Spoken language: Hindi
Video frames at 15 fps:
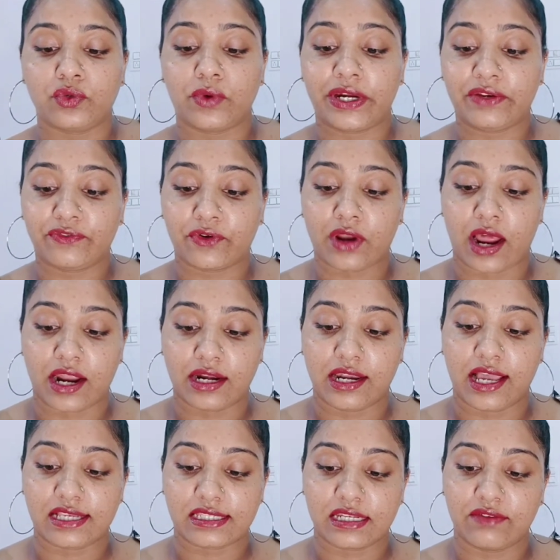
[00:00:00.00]
24 फोर आवर
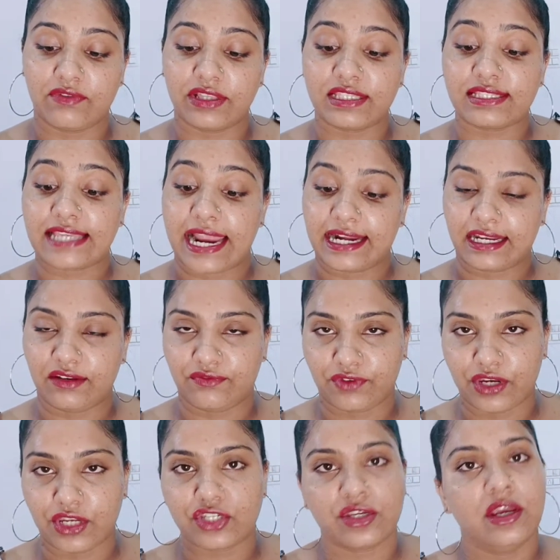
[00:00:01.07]
लास्टिंग विद एंड
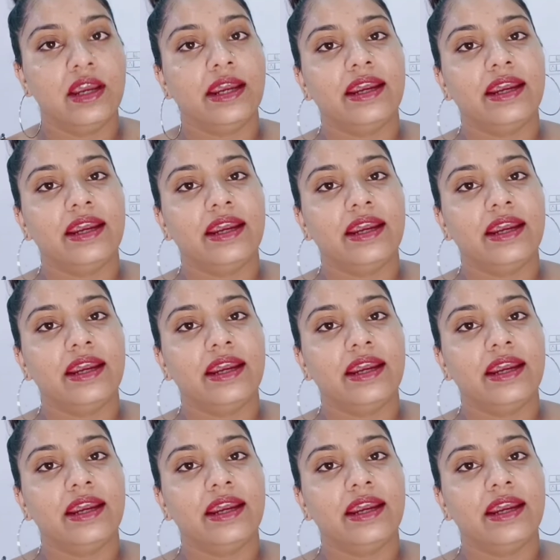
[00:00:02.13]
फिनिश